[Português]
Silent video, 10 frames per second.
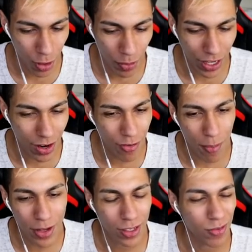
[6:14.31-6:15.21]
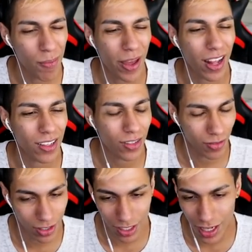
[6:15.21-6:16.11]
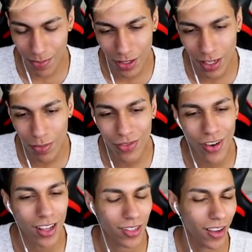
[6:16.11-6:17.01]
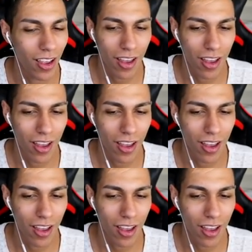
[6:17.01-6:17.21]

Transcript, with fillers: Eu poderia voar, mas eu não vou apelar tanto com você, sabe? Você é muito fácil.